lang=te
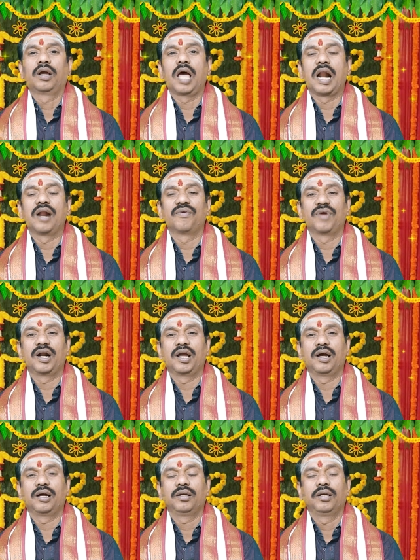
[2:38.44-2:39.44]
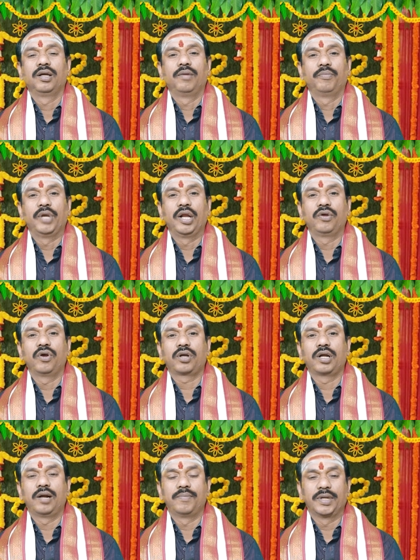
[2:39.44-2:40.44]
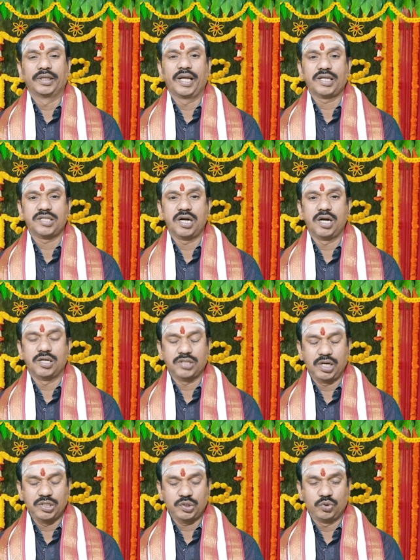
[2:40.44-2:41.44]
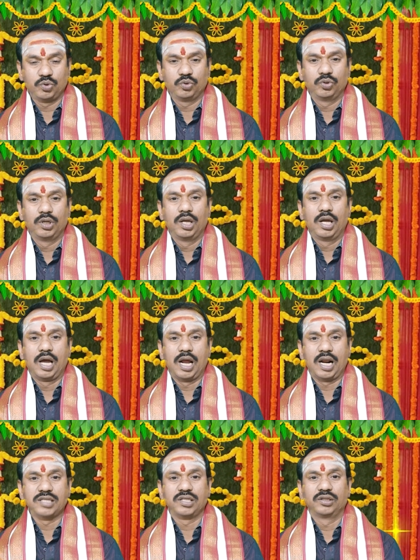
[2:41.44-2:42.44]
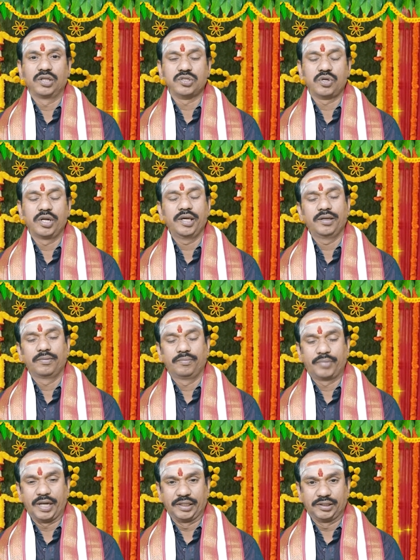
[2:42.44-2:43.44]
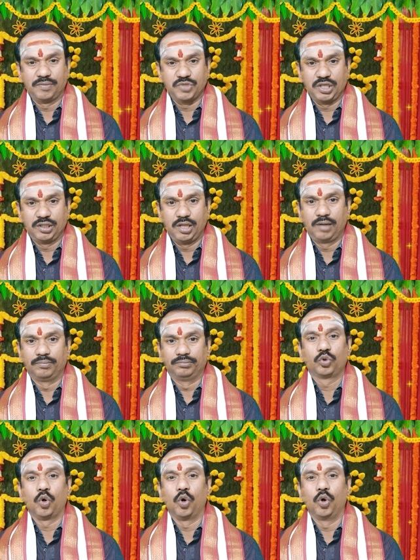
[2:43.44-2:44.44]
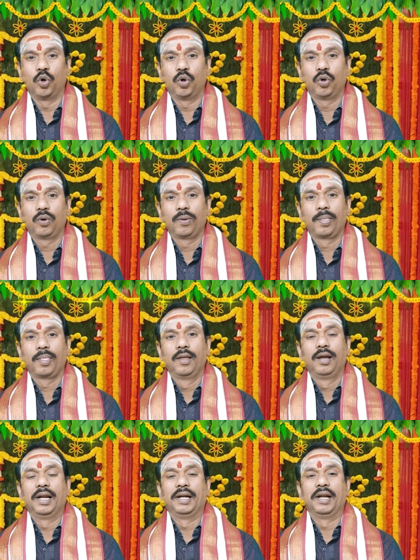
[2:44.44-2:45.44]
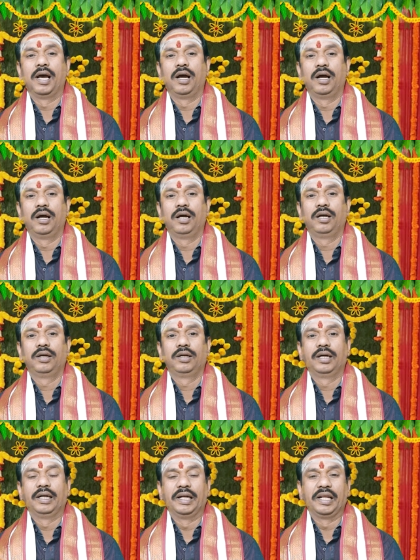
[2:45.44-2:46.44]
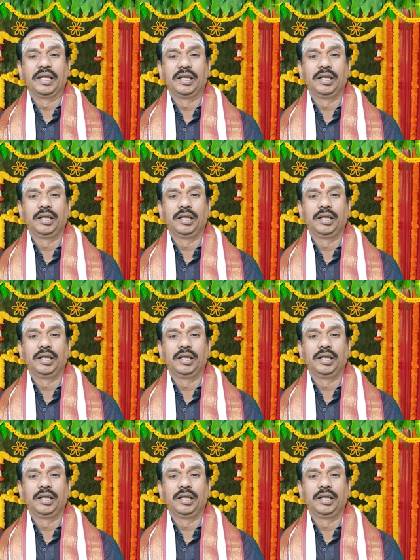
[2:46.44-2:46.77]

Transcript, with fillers: కారణం వలన పేరు యొక్క మొదటి అక్షరాన్ని అనుసరిస్తూ ఆ రాశిని తెలుసుకునే ప్రయత్నం చేద్దాం తో నా నీ